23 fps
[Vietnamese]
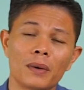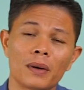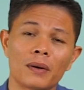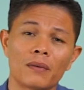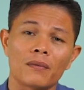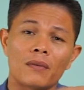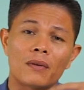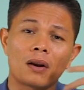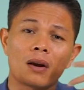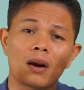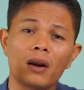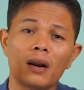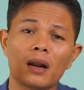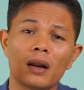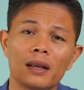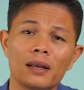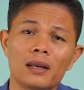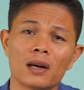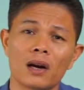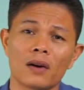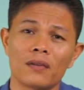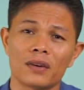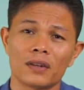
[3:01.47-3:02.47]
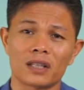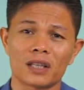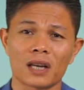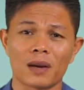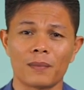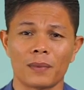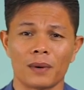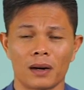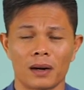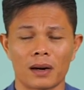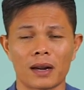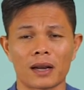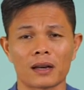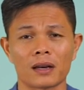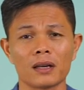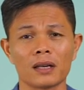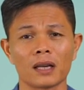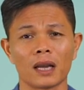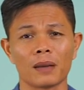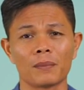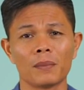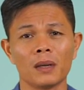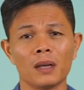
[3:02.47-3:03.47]
mình nói là lý do vì sao mình ra khởi
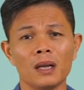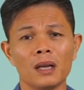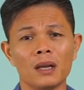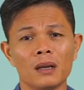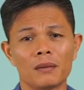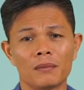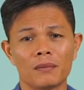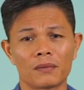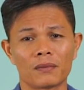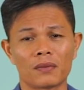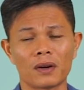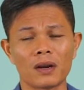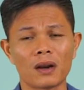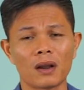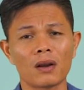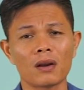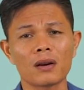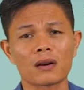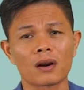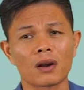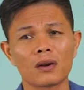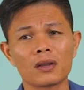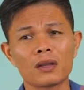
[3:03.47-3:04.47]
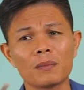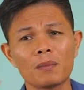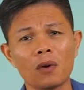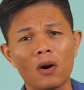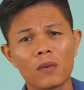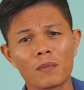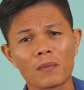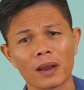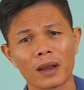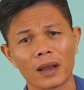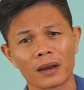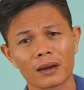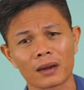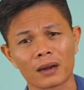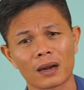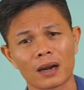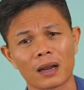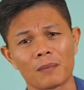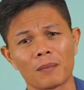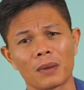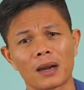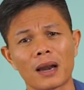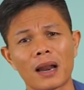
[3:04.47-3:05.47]
nghiệp mình phải nói rõ với bố mẹ rằng
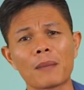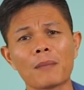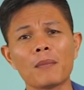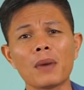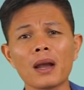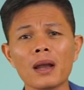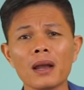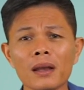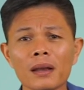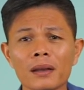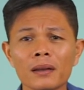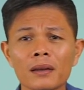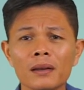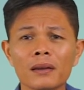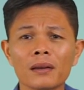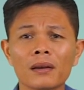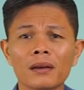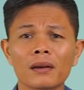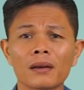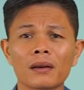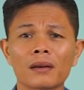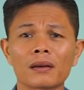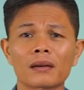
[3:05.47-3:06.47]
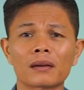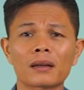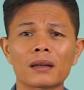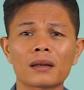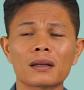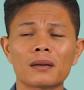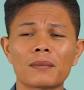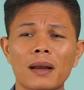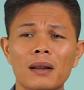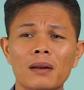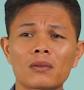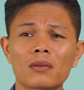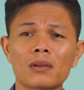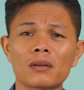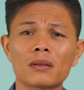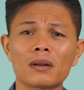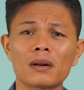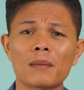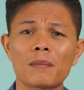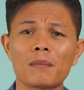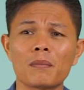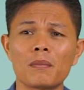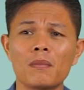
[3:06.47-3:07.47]
là mình đam mê à, các các bạn tức
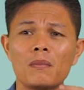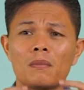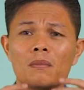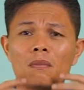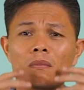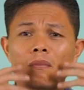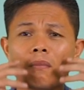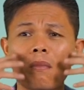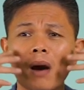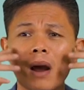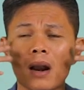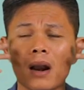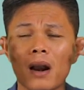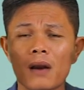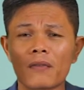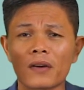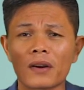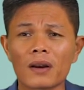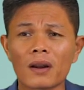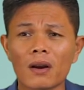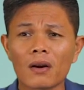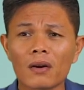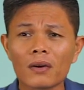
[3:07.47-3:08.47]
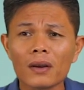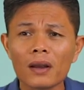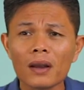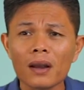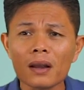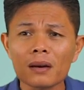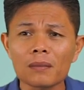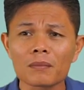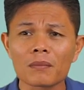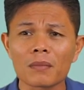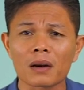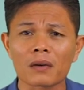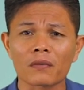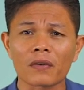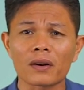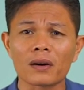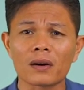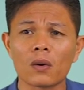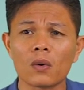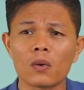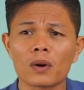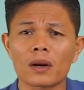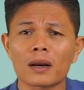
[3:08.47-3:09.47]
tức là mình phải nói hết mình phải
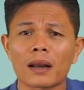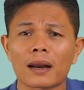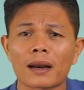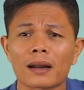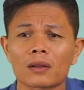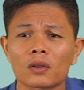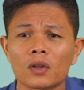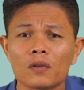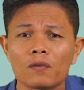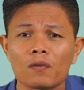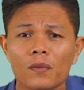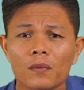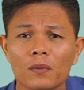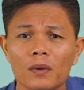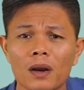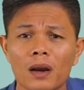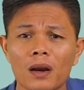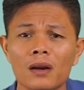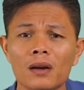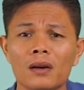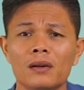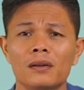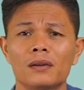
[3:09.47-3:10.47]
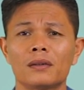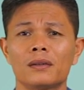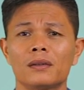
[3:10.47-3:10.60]
đủ cái khả năng thuyết phục đó